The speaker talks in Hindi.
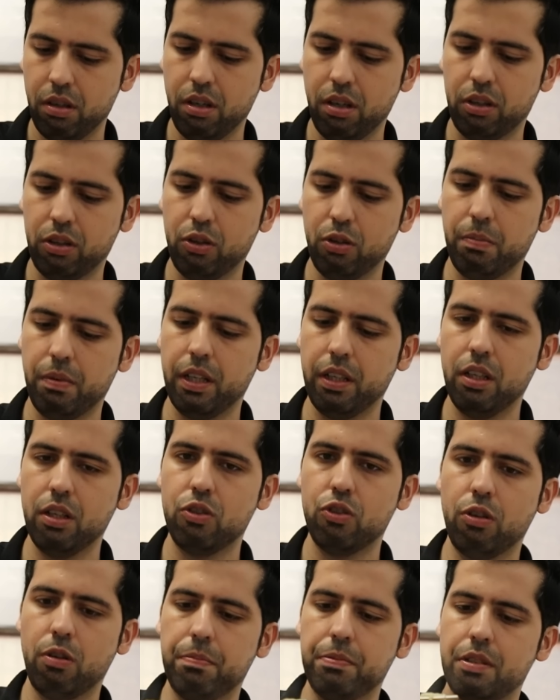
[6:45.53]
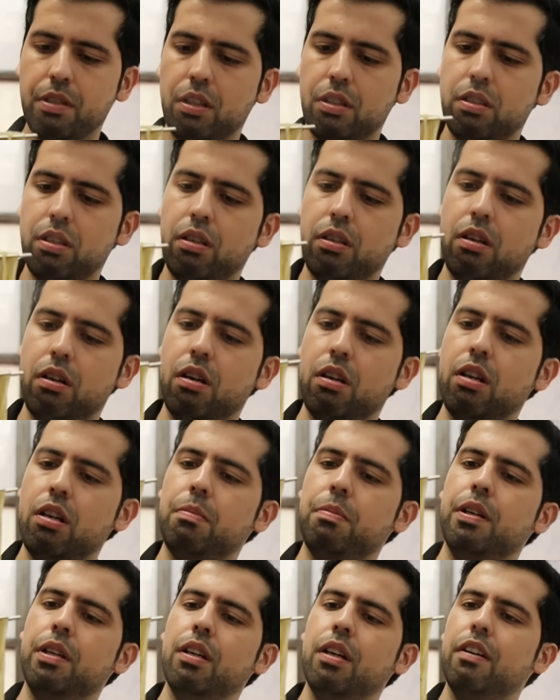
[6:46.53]
एक तो भाई ये चॉपस्टिक से खाना
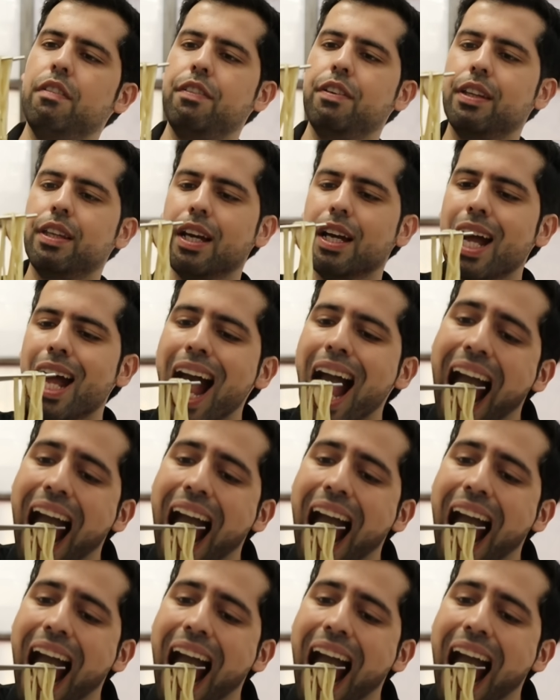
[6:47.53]
बढ़िया आफत है